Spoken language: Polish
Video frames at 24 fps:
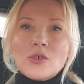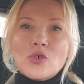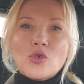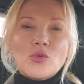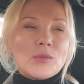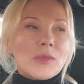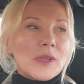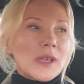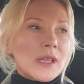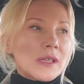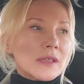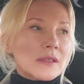
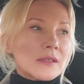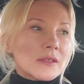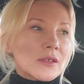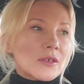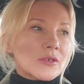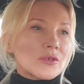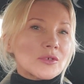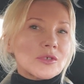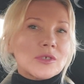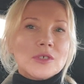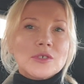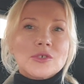
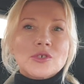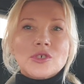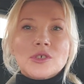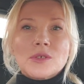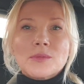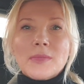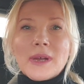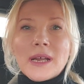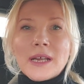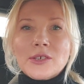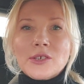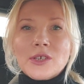umiejętność
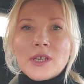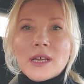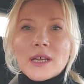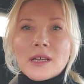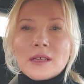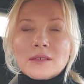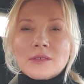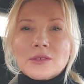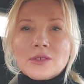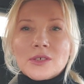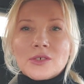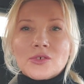trzymania
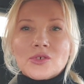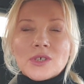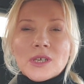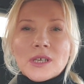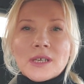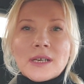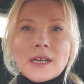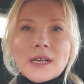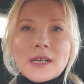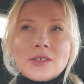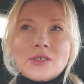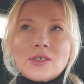tychże
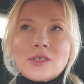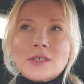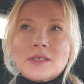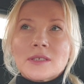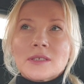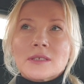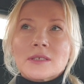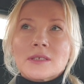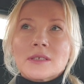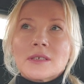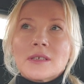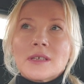
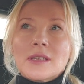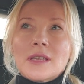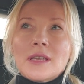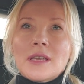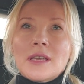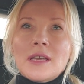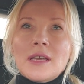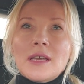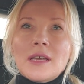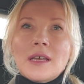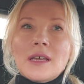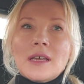granic,
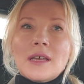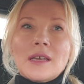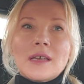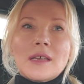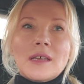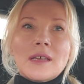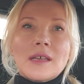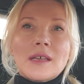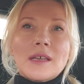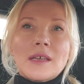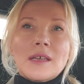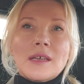
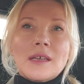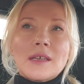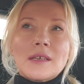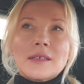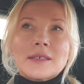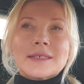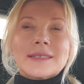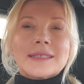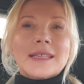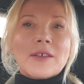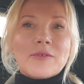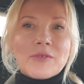yy,
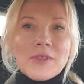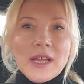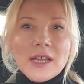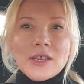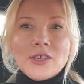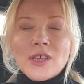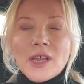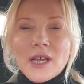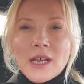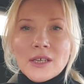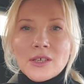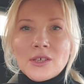
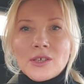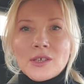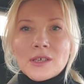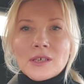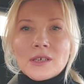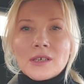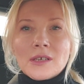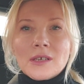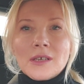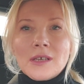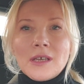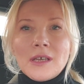stawiania
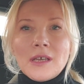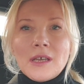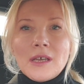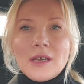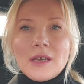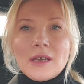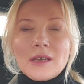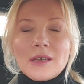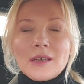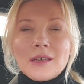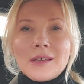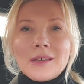ich
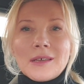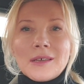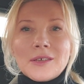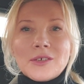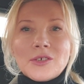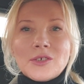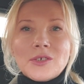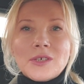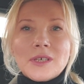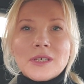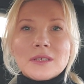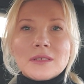yy,
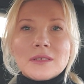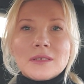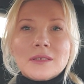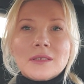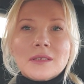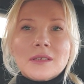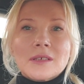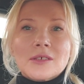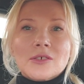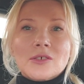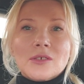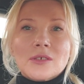
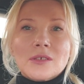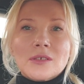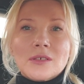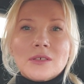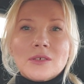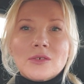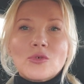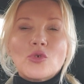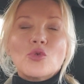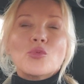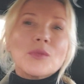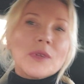jest
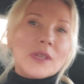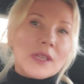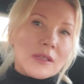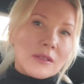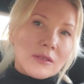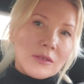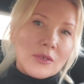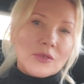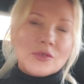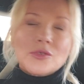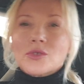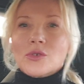
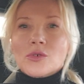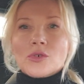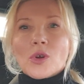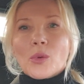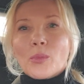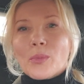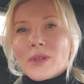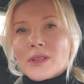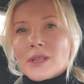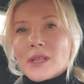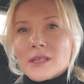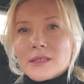umiejętnością,
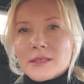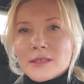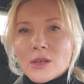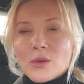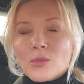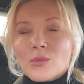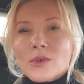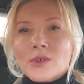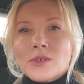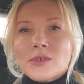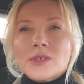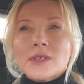
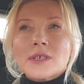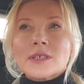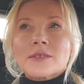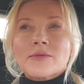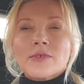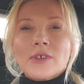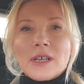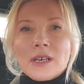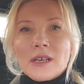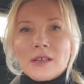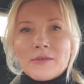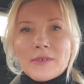kompetencją
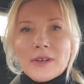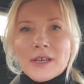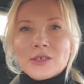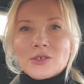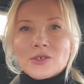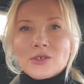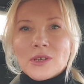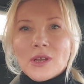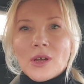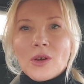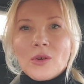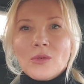niezwykle
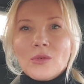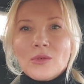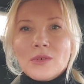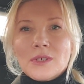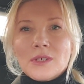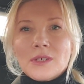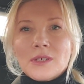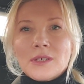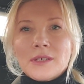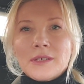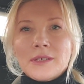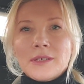ważną
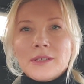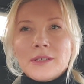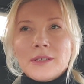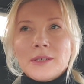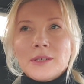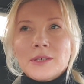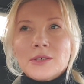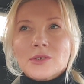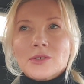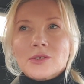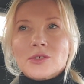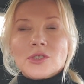
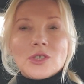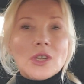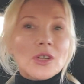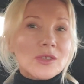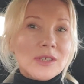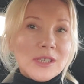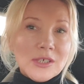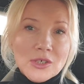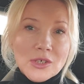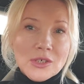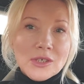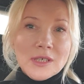i
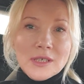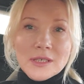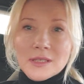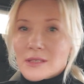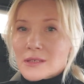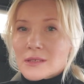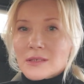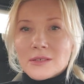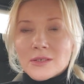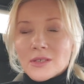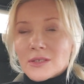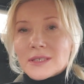szkoda, że nie
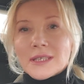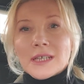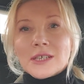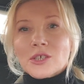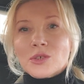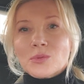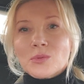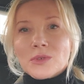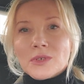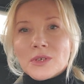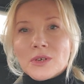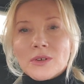
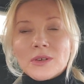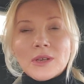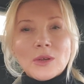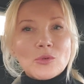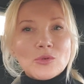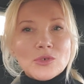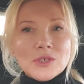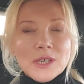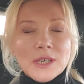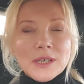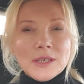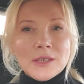zostaliśmy tego
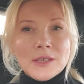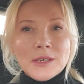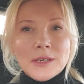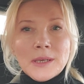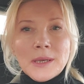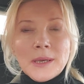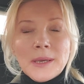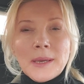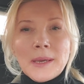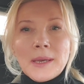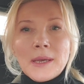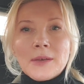nauczeni
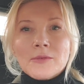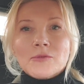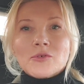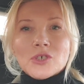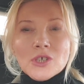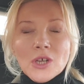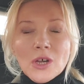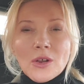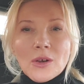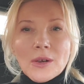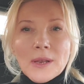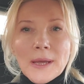w
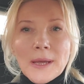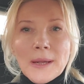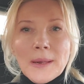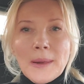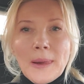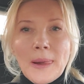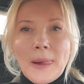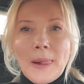szkole